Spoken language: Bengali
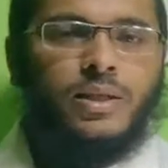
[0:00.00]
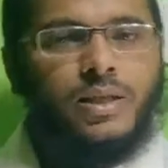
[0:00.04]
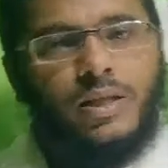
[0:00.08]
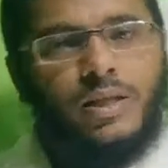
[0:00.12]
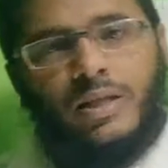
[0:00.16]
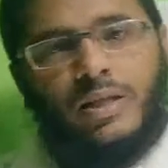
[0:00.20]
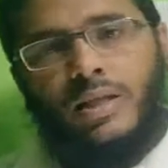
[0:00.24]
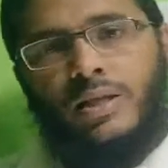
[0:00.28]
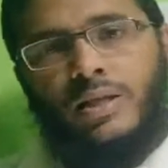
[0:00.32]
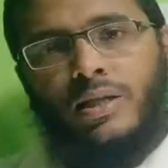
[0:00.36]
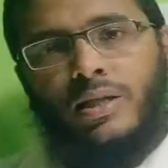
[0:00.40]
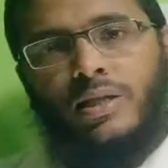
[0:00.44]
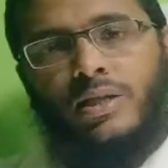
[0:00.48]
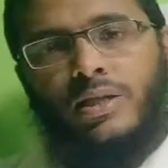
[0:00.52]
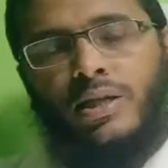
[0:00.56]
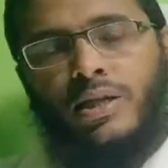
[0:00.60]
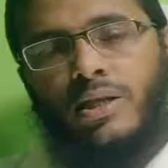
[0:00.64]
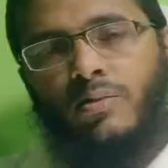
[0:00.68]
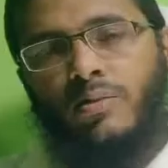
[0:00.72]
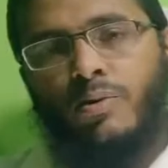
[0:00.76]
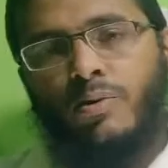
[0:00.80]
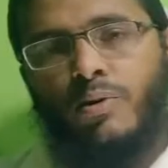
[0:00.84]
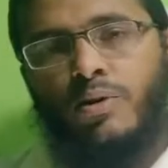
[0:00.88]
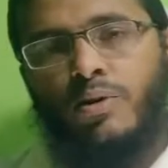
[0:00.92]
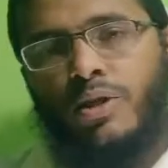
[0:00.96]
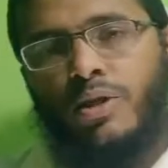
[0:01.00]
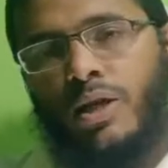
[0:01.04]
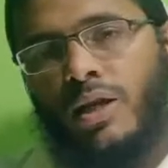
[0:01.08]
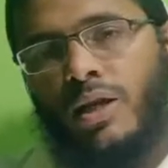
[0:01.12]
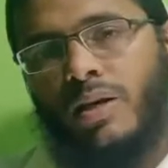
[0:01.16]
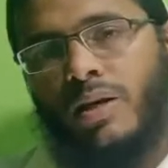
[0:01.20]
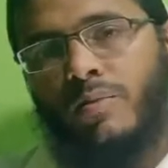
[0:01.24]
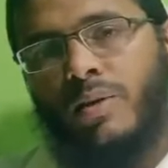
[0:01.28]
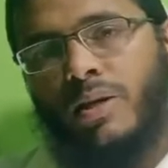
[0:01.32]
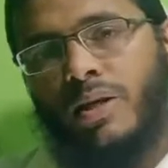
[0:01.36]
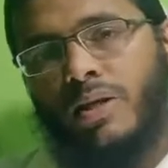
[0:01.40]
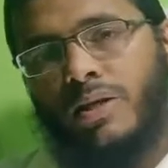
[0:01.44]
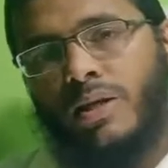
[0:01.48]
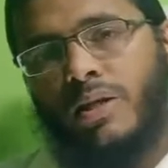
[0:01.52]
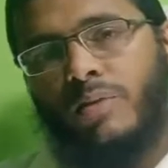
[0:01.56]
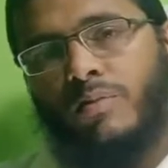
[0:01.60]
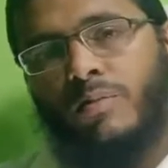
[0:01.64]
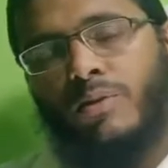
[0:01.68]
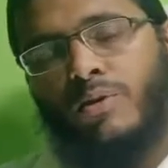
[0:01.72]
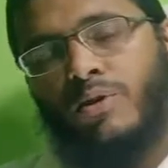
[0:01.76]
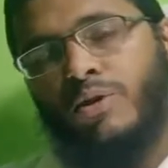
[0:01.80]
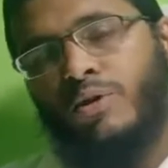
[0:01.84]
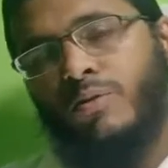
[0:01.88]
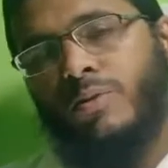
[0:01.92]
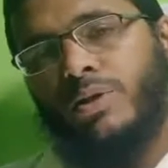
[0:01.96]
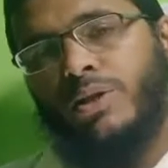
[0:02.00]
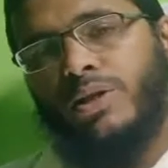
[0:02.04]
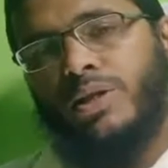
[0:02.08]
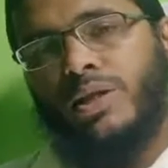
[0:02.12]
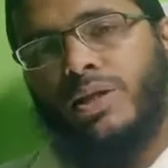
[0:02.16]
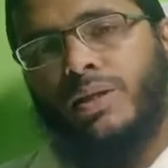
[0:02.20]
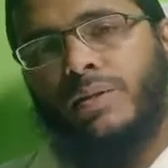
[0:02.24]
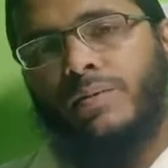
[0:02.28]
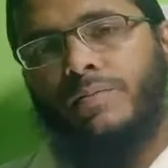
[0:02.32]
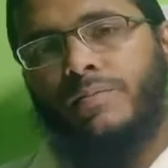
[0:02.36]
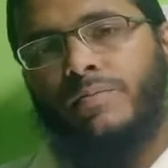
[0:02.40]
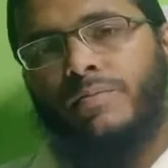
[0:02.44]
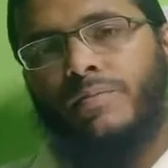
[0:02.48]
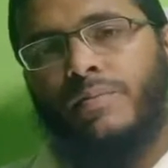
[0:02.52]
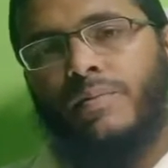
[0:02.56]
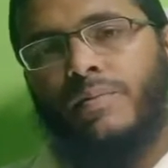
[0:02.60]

সেই সাথে শ্রেণীমতো সালাম আদাব ও শুভেচ্ছা